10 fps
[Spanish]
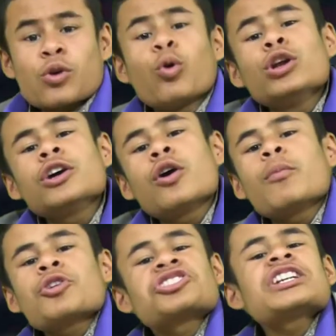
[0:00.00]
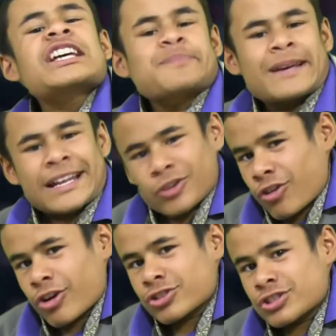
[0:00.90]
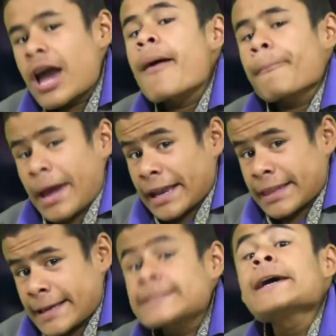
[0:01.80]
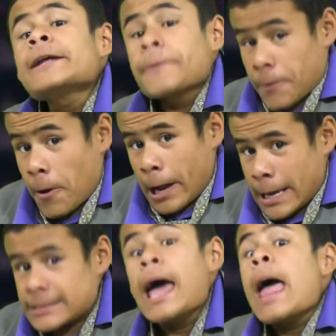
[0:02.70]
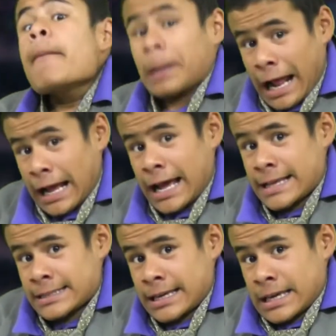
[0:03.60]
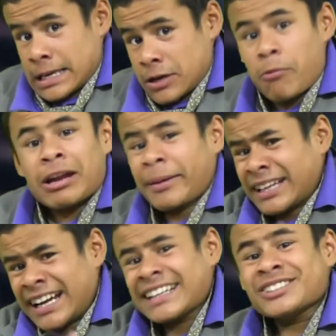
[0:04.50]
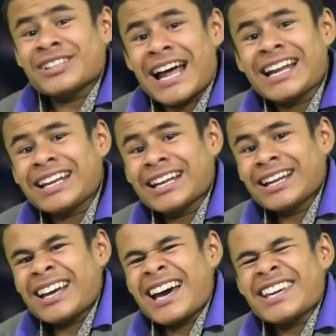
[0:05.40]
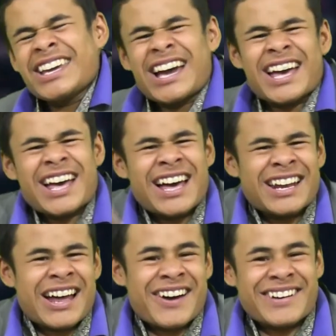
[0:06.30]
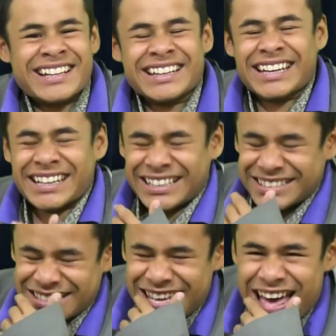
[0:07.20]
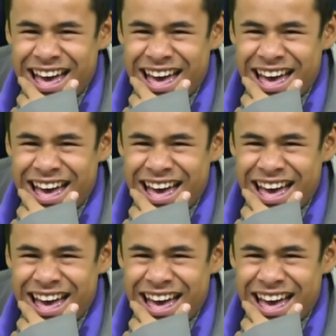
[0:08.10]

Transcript: Julio, mochilas para todos. Verdes, rojas, blancas, como la bandera nacional. ¡Ay, ajá, la bandera!